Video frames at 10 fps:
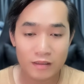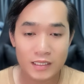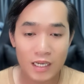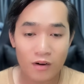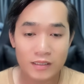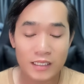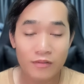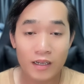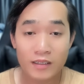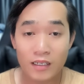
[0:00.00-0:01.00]
sau đó sẽ
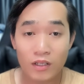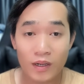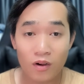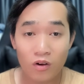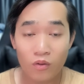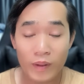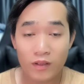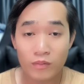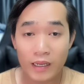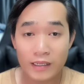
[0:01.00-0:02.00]
phân tích cho bà con cô bác
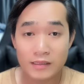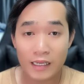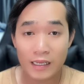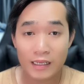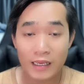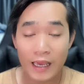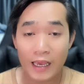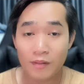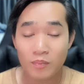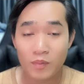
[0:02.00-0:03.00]
chúng ta sẽ
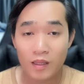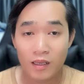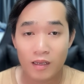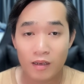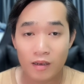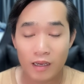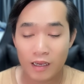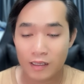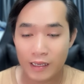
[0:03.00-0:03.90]
nghe à